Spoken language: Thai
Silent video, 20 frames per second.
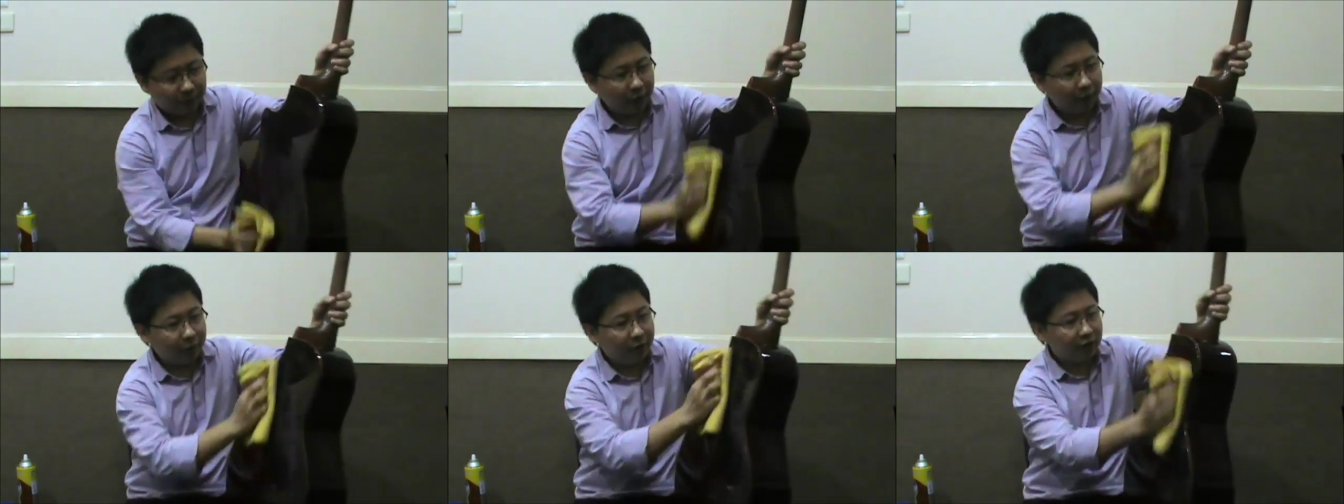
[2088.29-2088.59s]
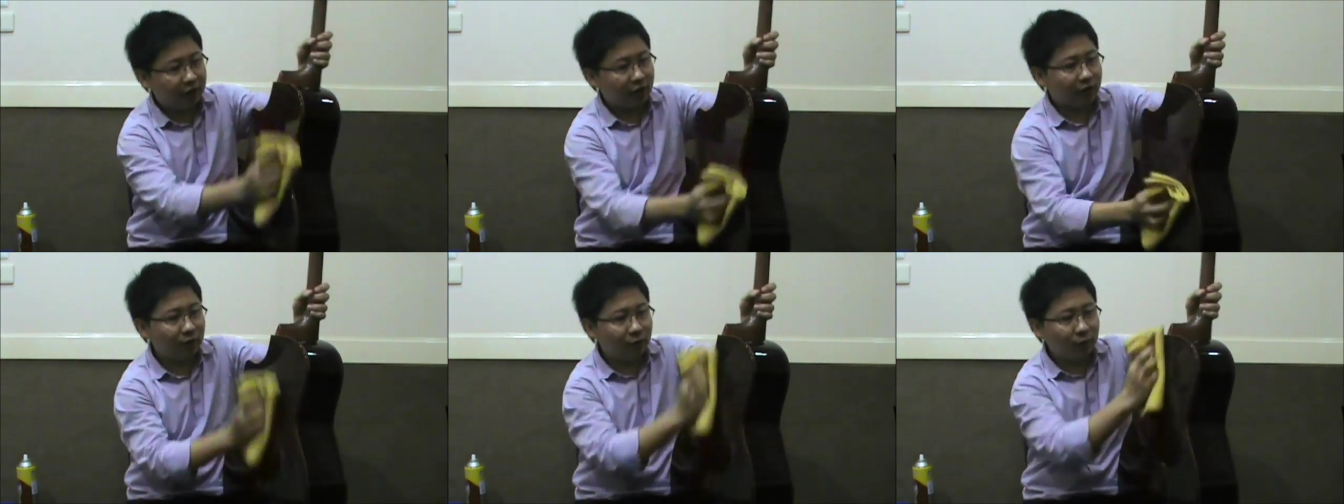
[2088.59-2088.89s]
เพื่
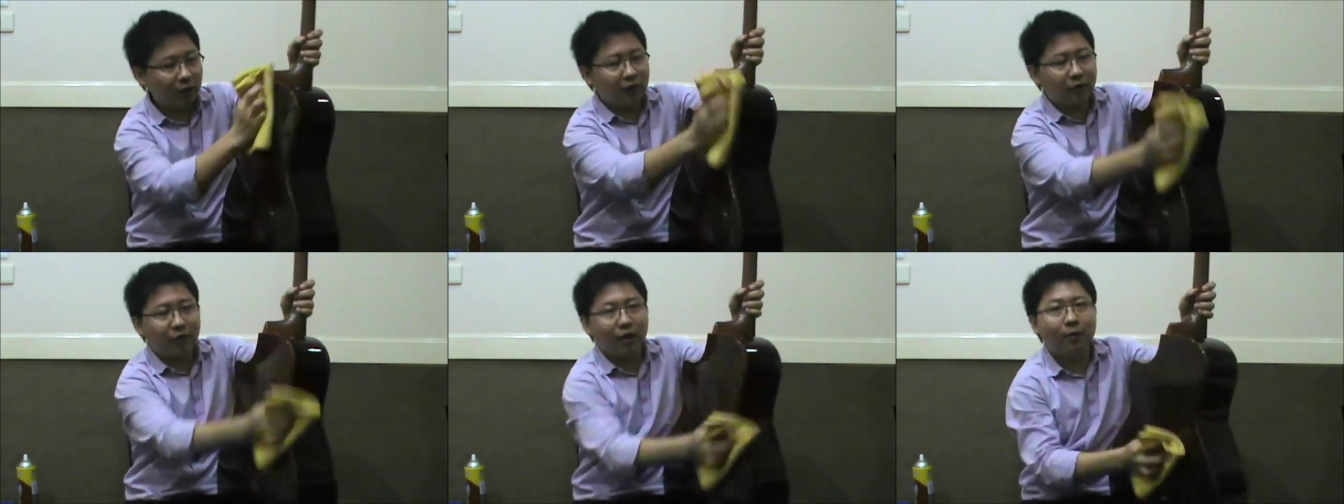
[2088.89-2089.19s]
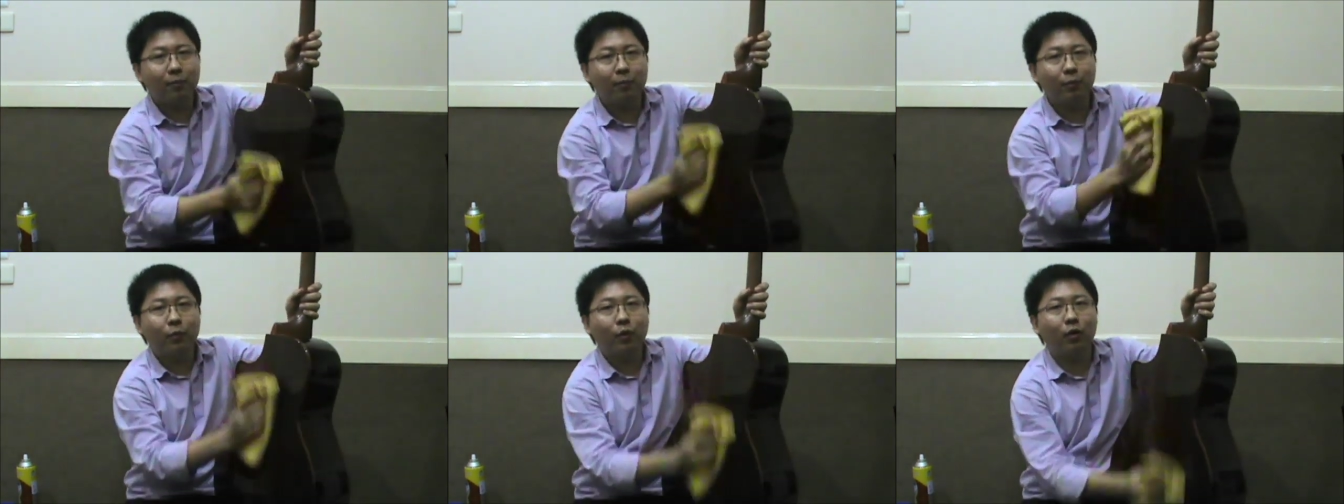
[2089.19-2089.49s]
อนๆจะรู้เลยว่า
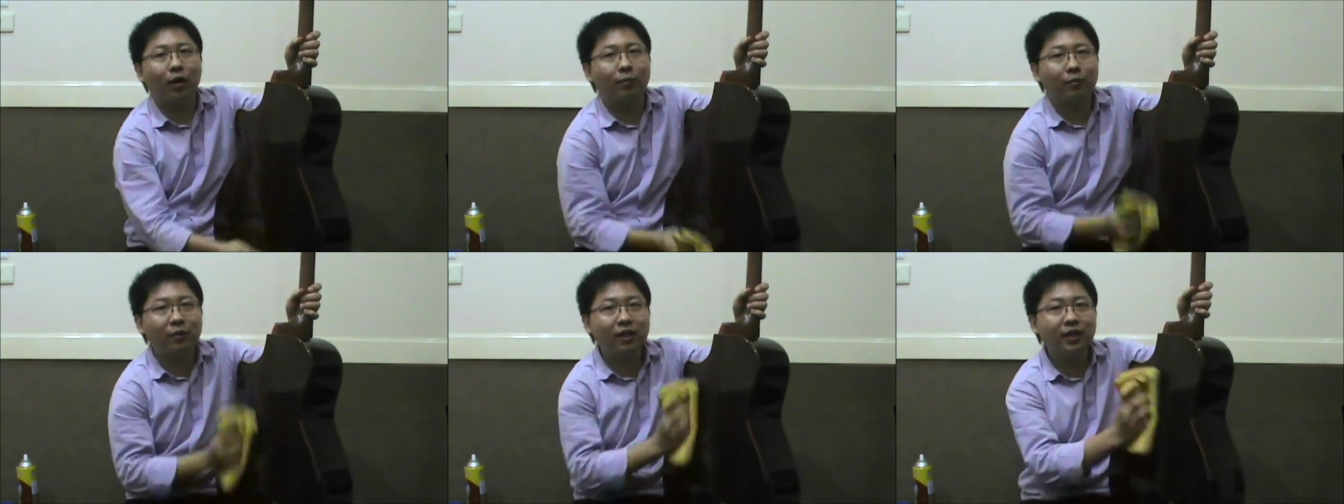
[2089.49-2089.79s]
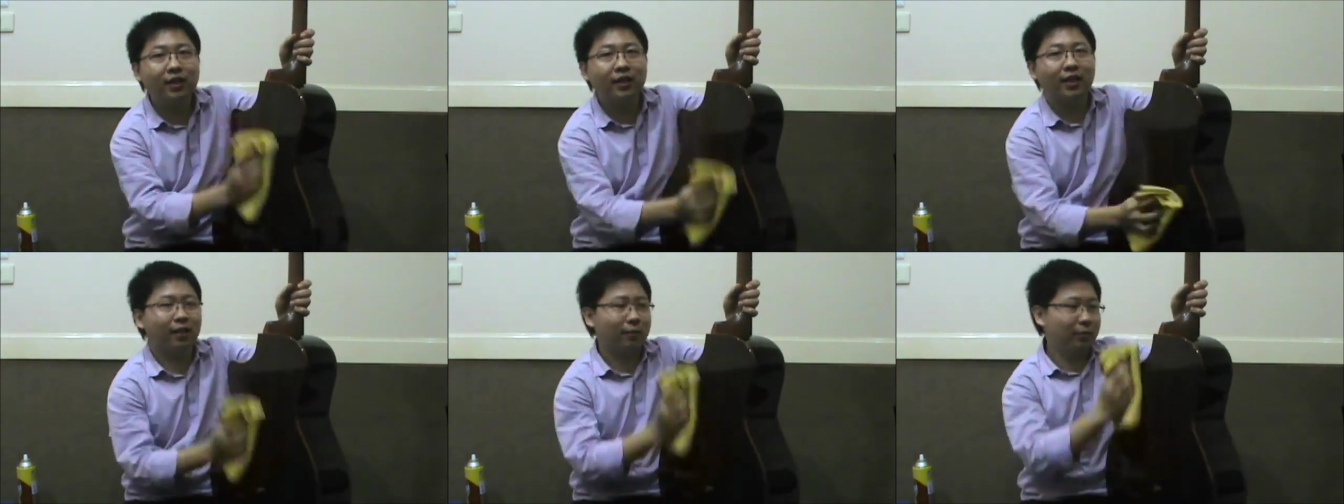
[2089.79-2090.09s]
ความ
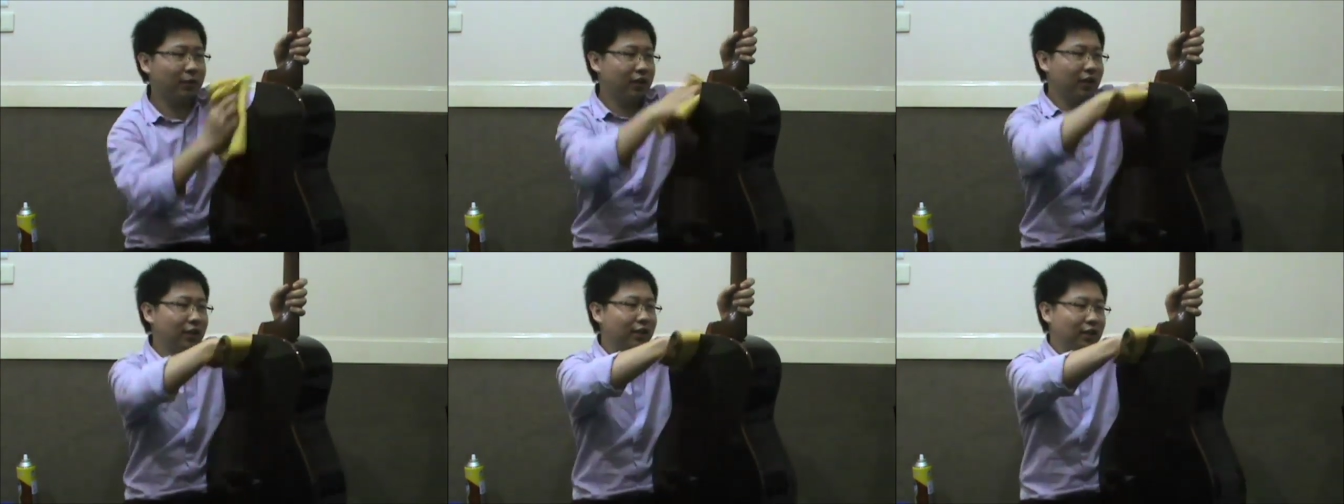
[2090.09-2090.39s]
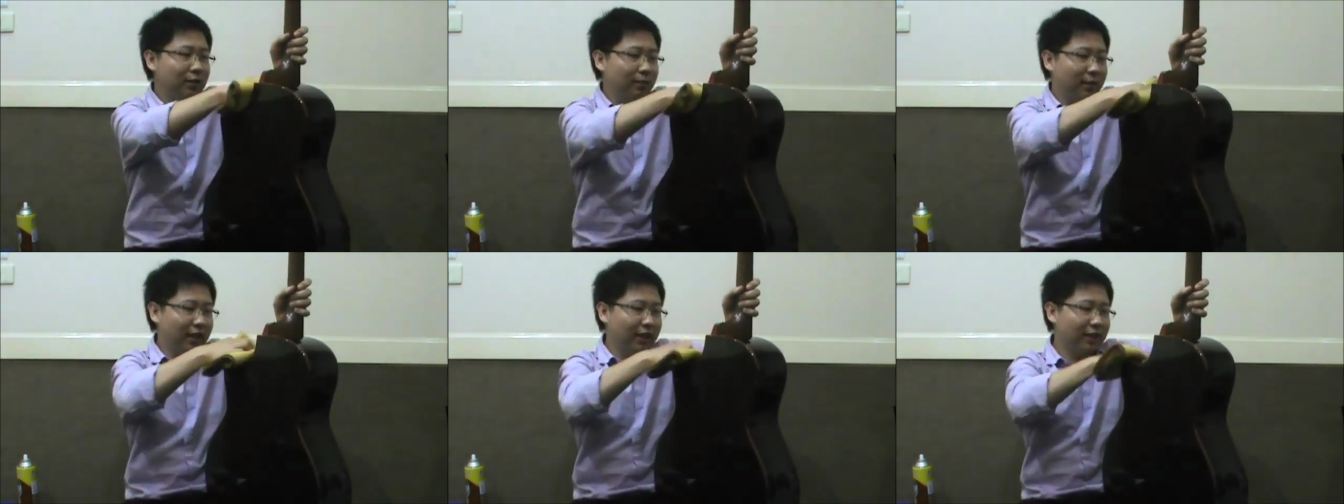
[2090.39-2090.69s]
ลื่นอ่ะมันจะ
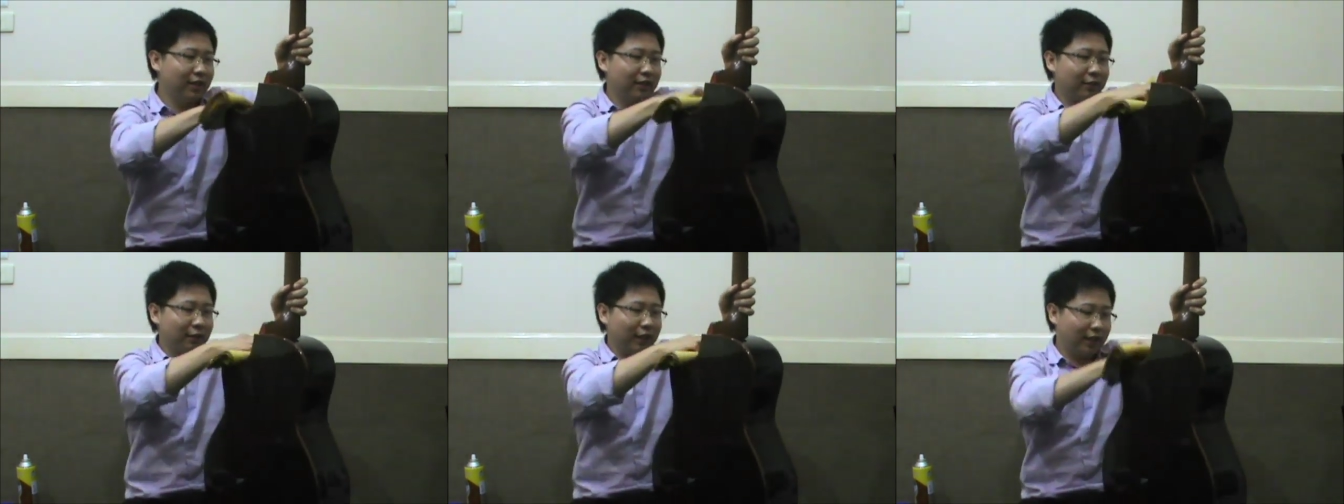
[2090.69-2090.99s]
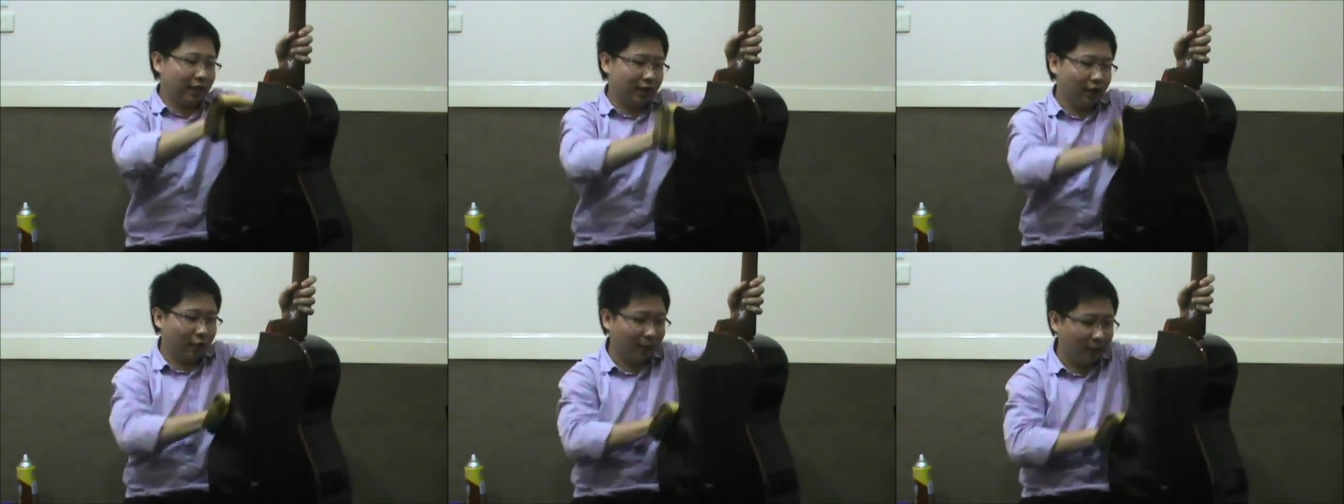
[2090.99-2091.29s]
ลื่นมากเลยเวลา
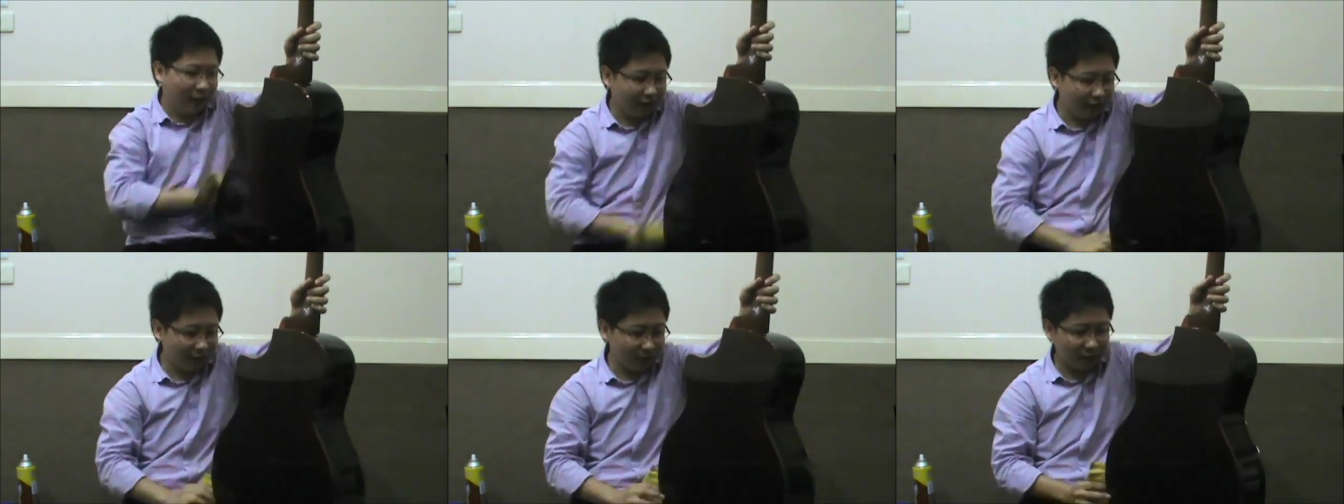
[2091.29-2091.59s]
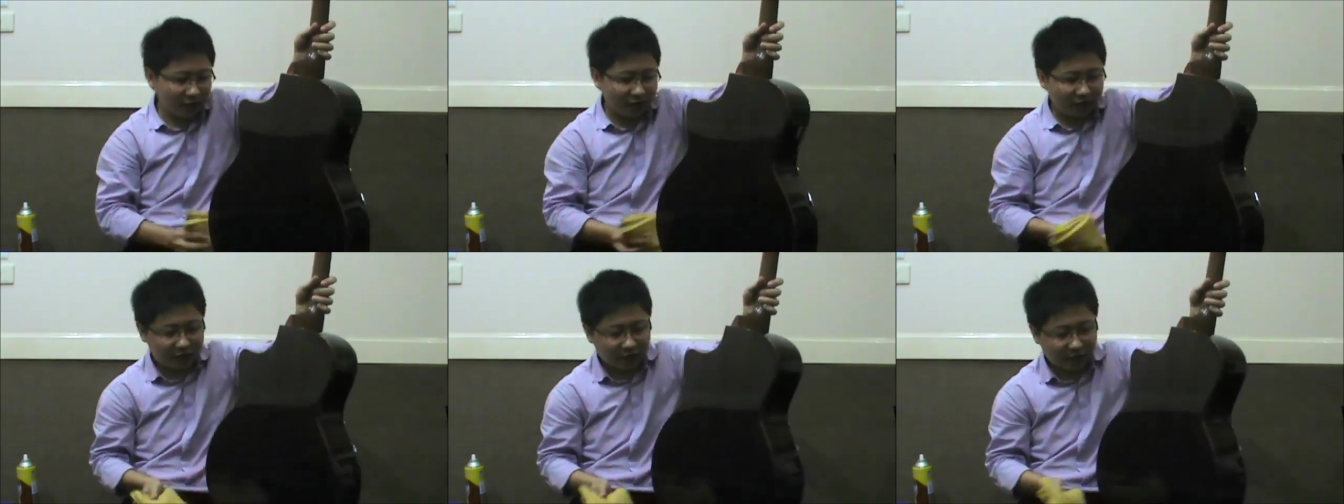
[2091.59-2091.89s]
ที่เราผ้า
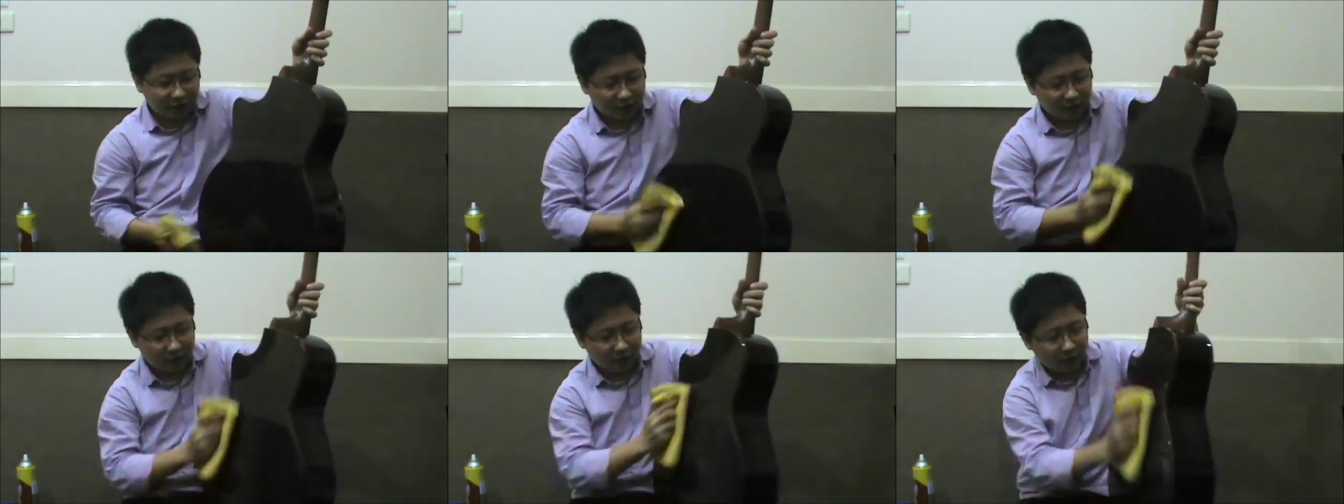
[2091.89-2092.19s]
สำลีเช็ด